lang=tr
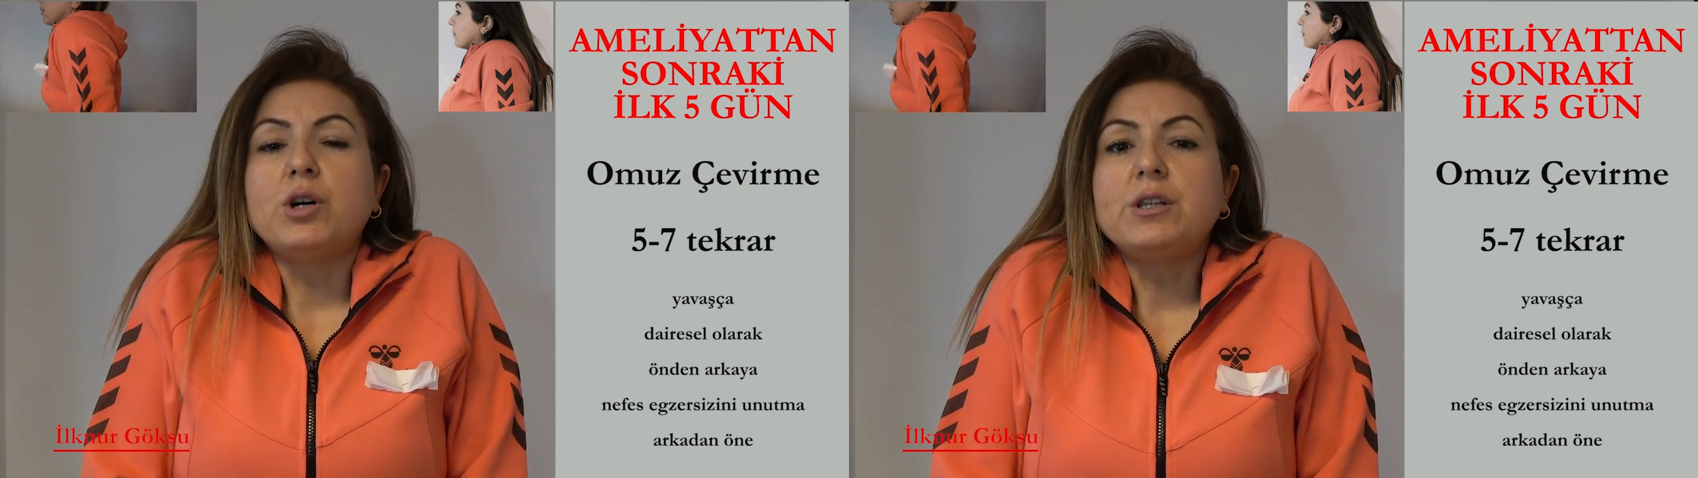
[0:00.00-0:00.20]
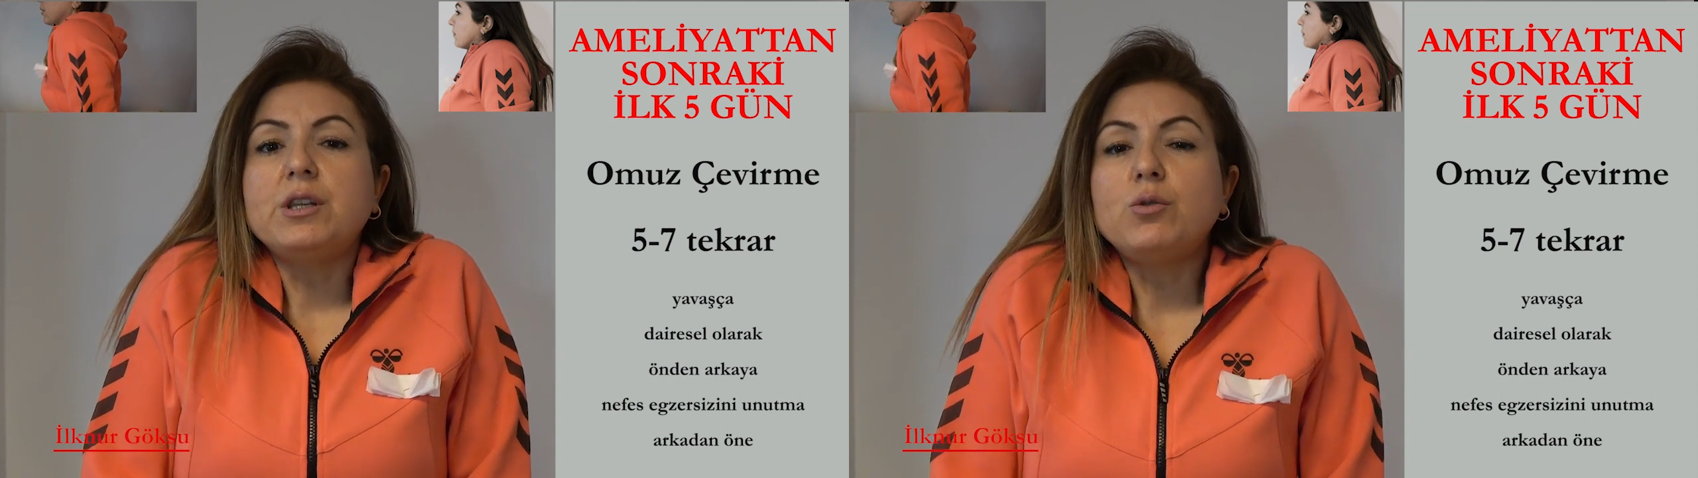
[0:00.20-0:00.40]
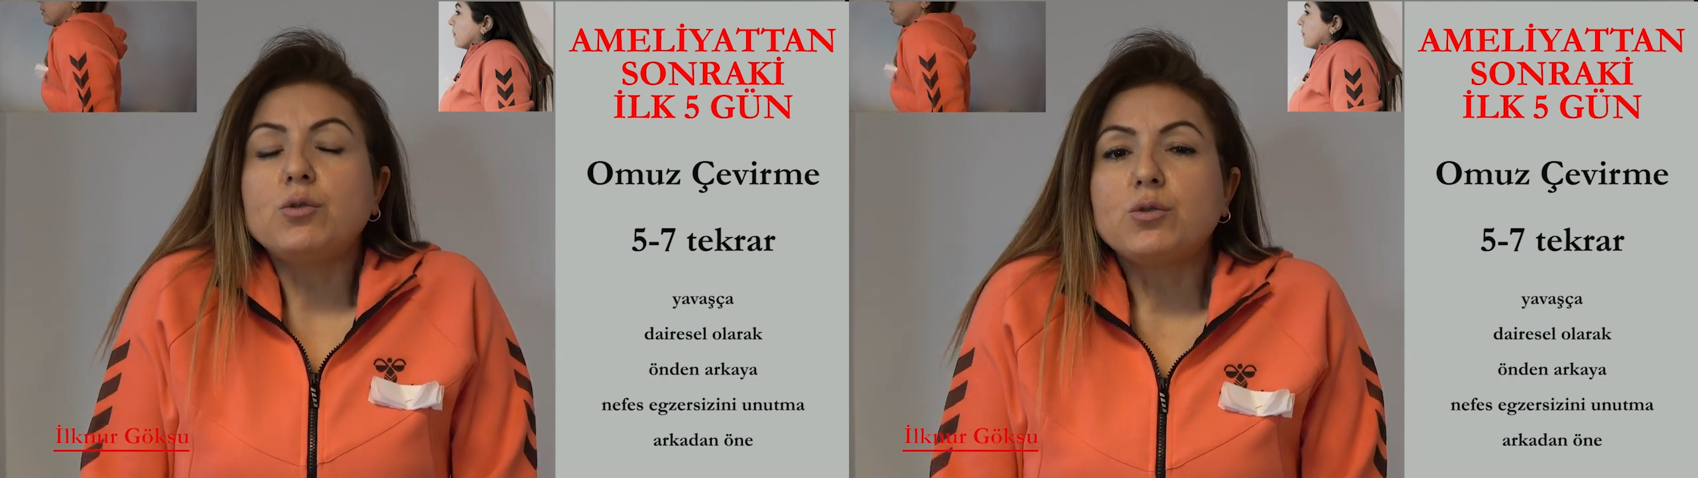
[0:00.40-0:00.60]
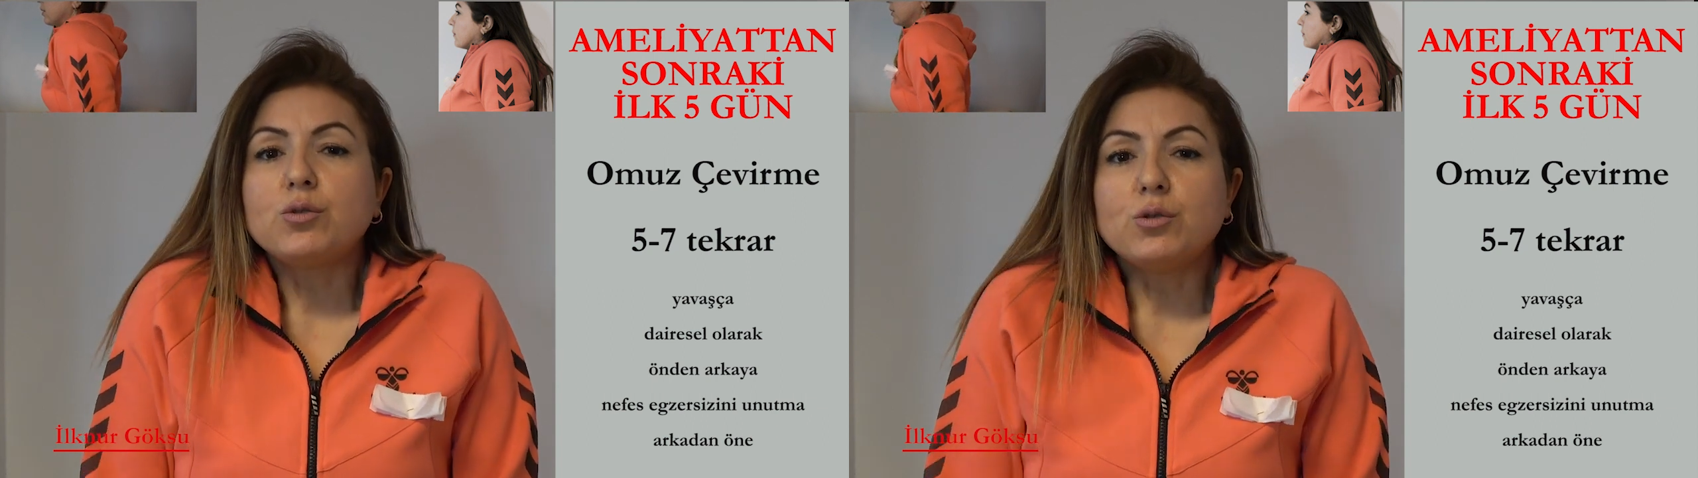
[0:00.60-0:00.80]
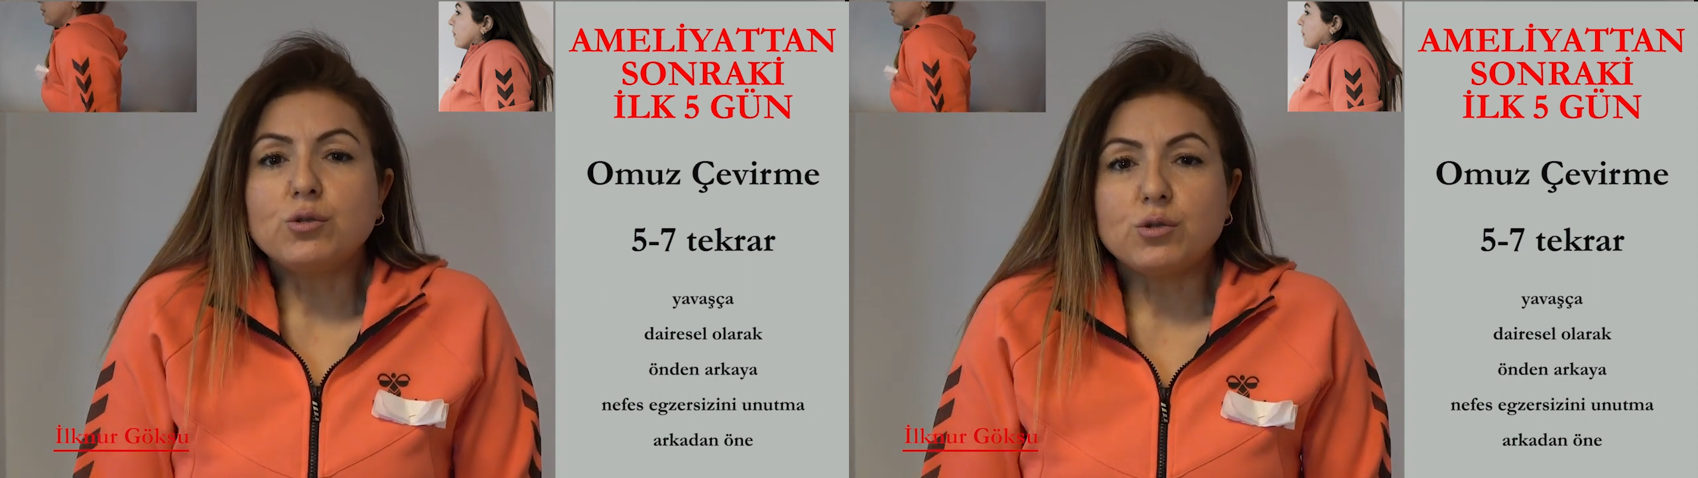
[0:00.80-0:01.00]
arada ne
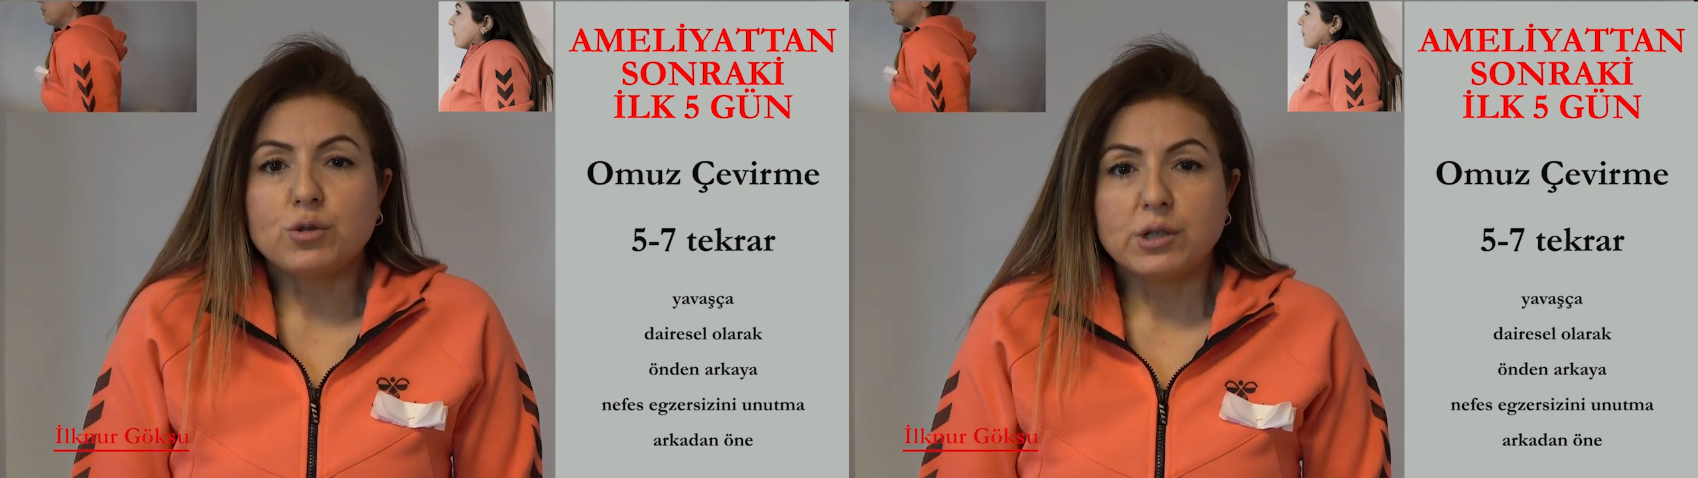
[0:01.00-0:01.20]
unuttunuz?